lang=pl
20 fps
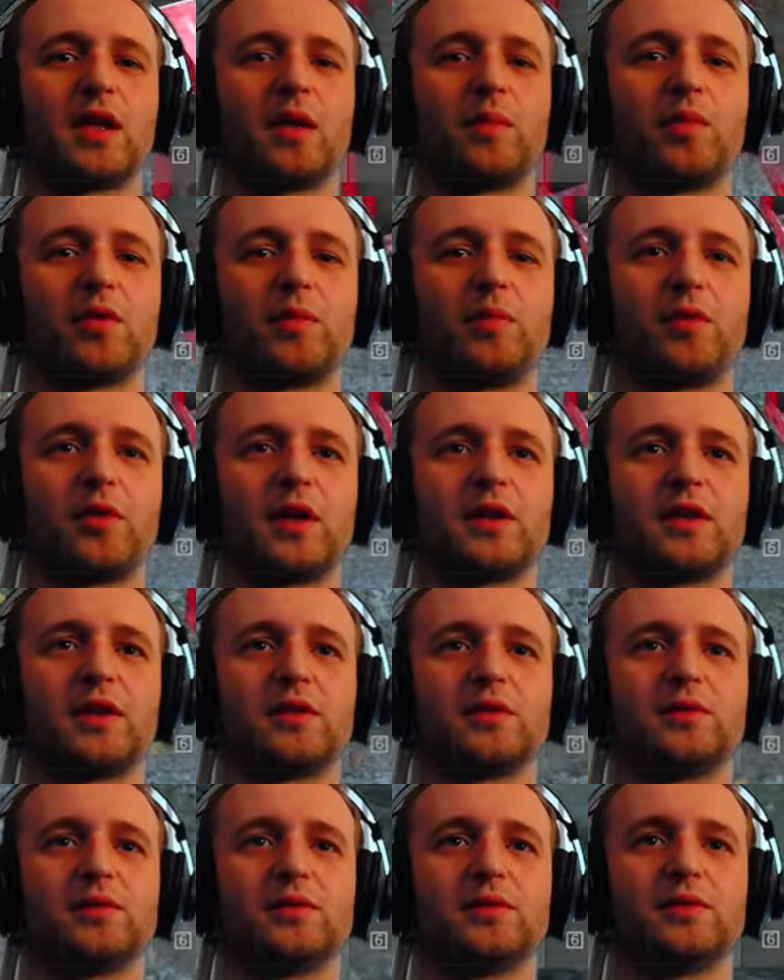Taka proporada.
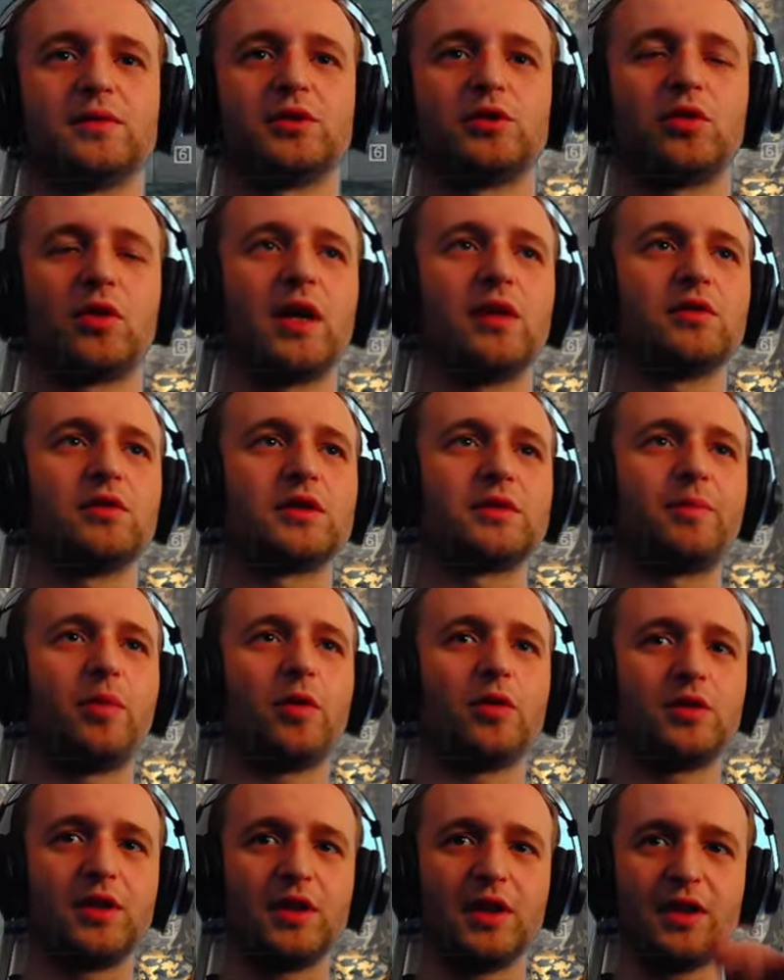Y, ściągając
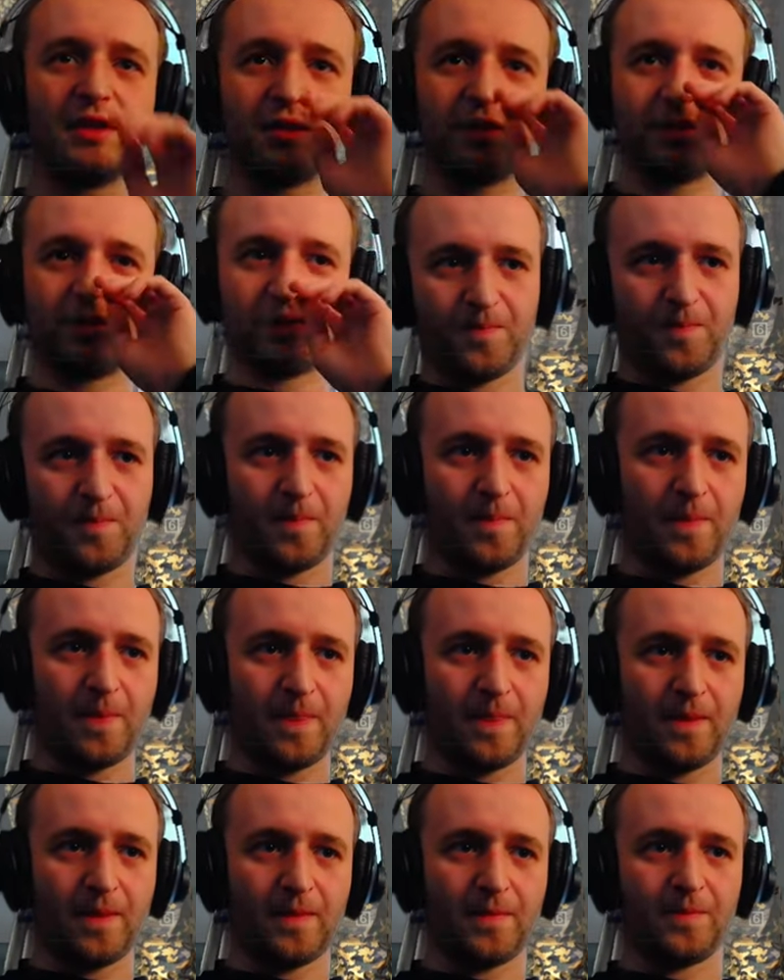spodnie. Trzeba
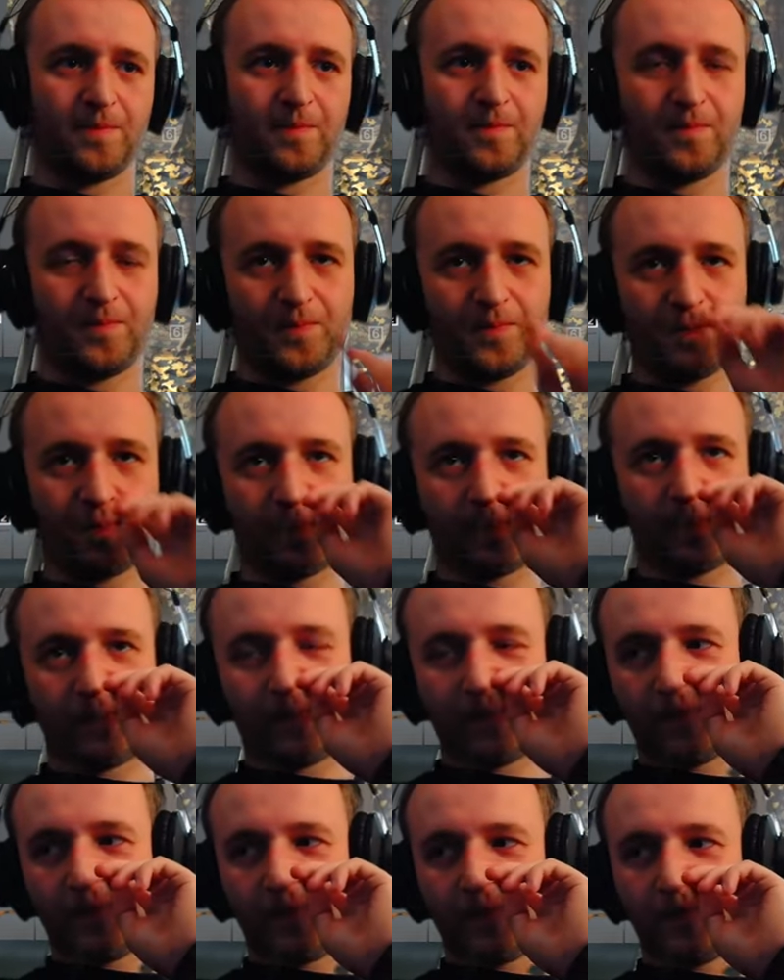tutaj uważać, żeby
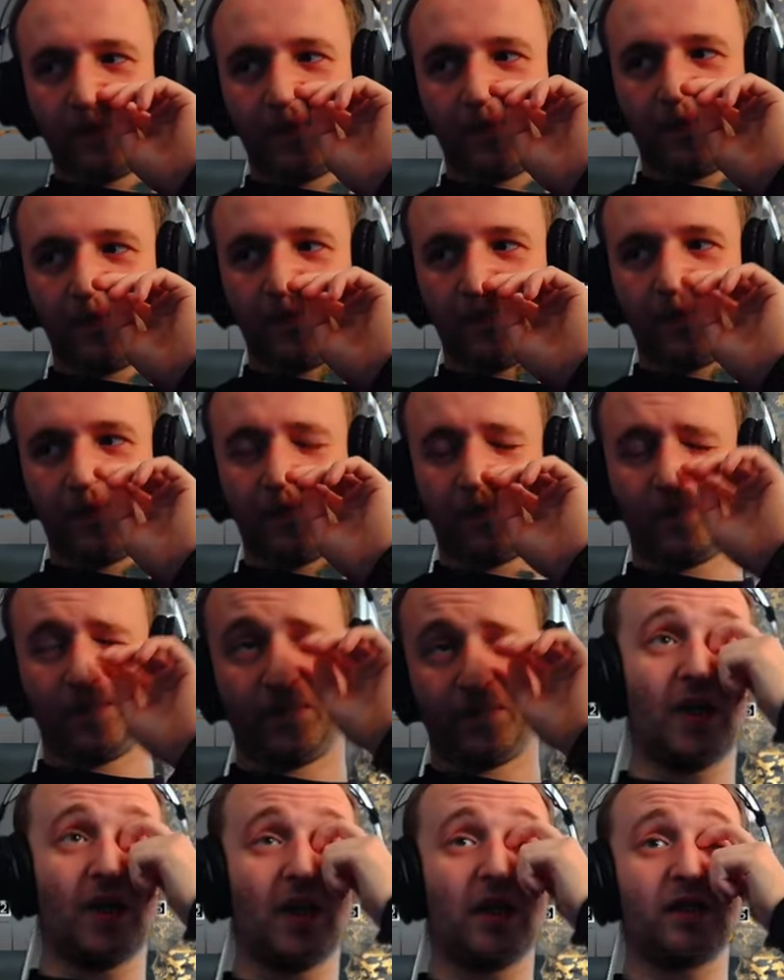w ogóle nie kucać.
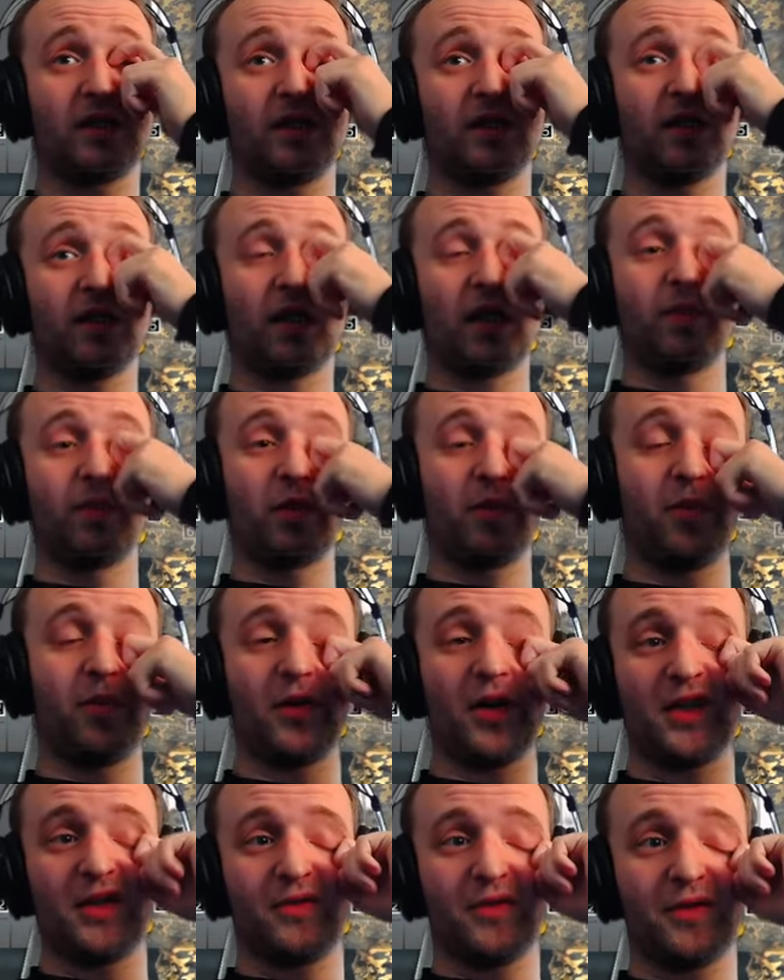Tak, i taka
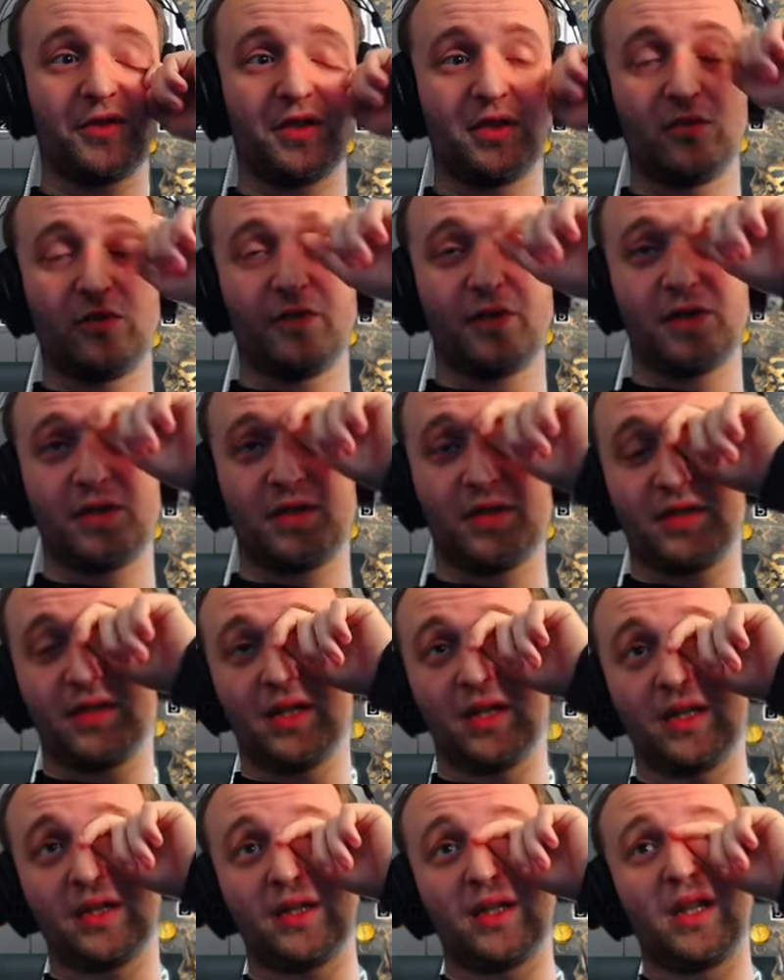proporada właśnie mówię, że
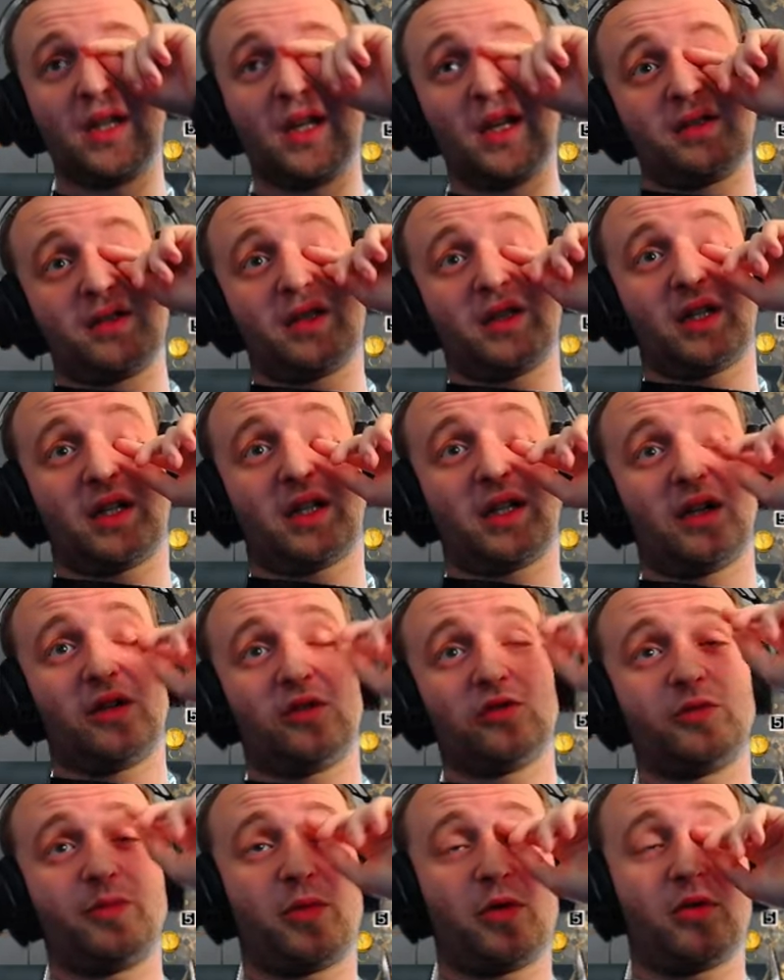ten, że taka
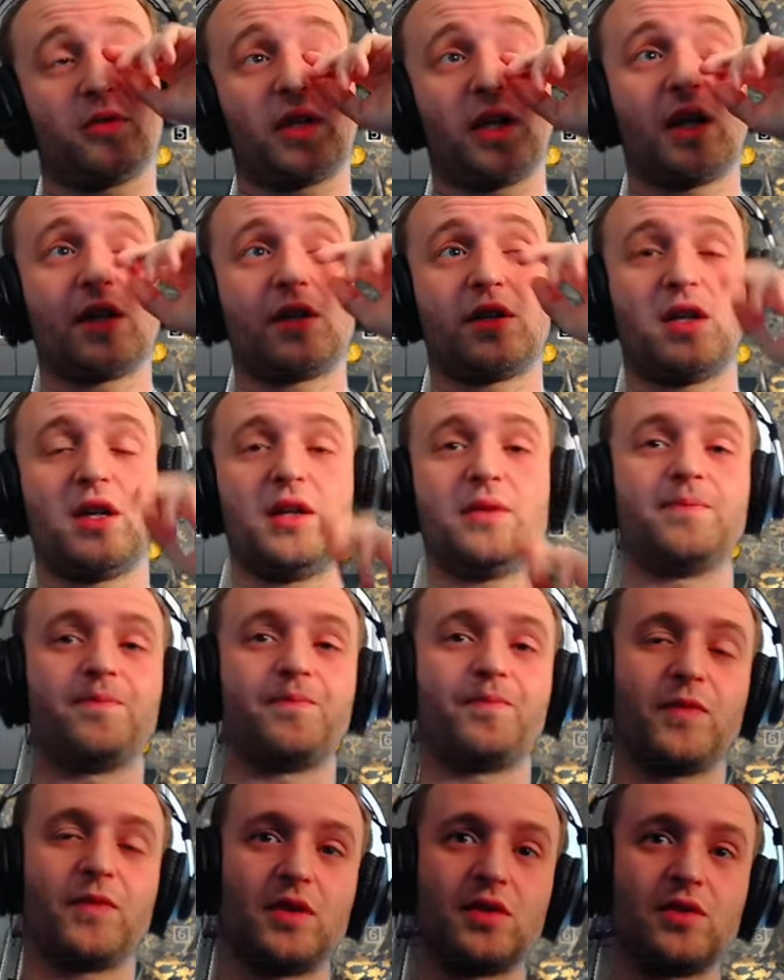od progracza
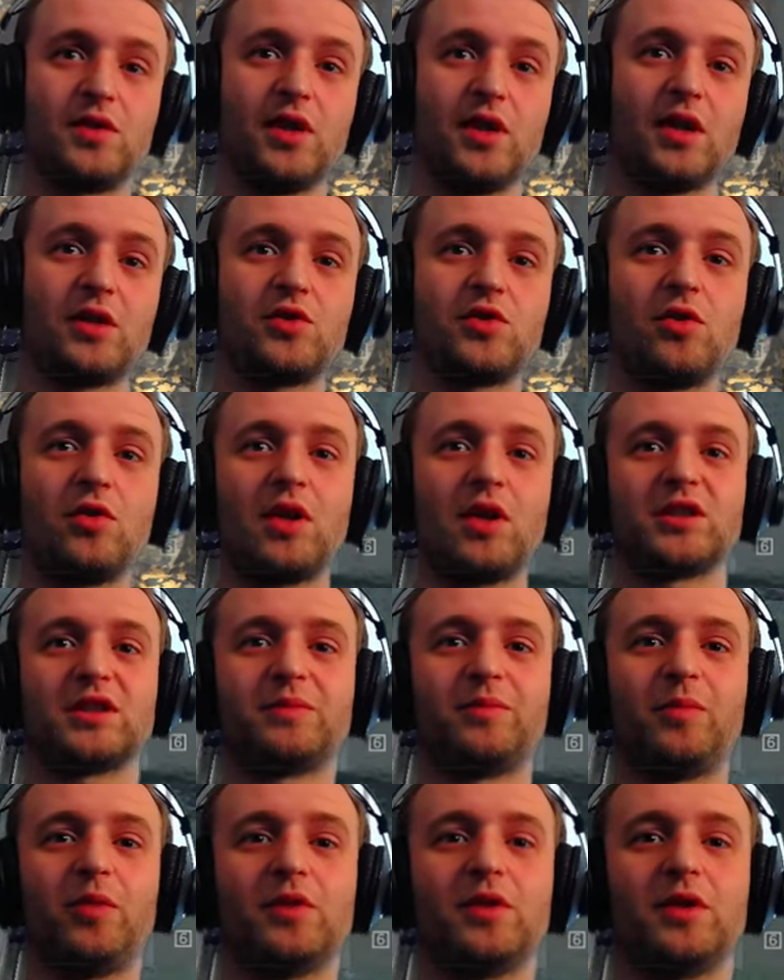że jak ściągasz
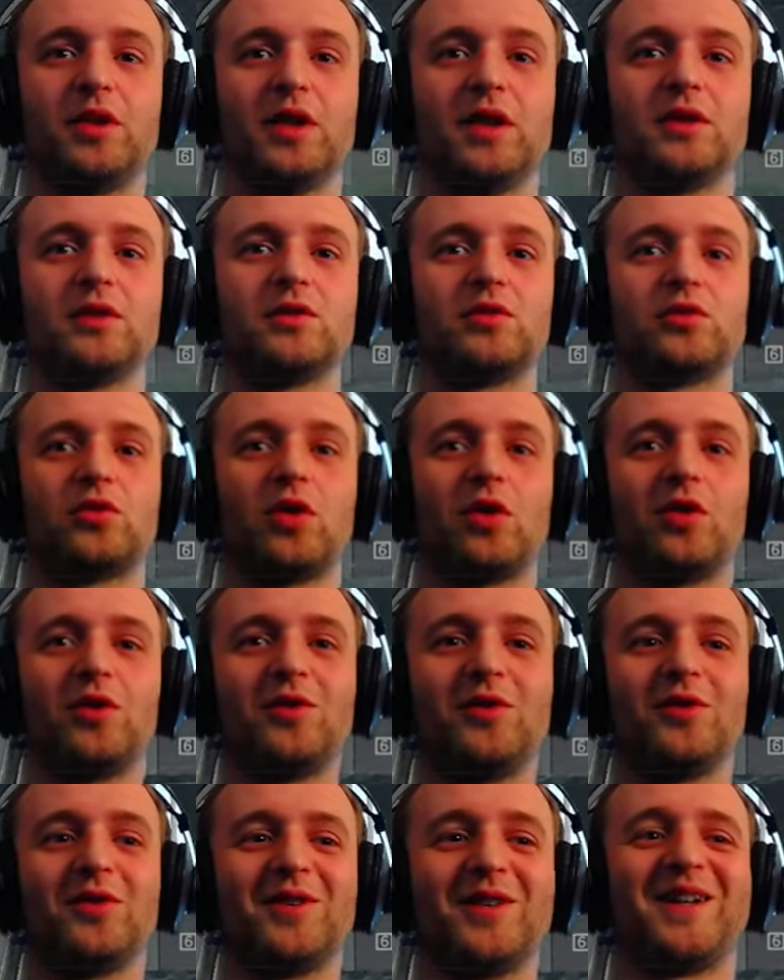spodnie,
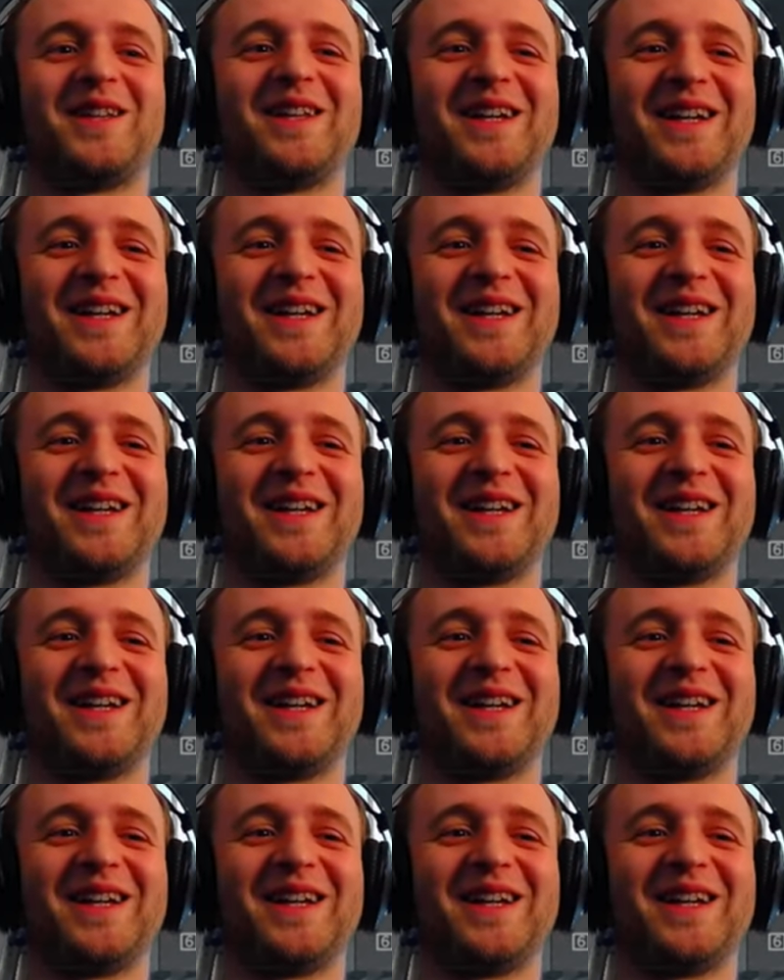to,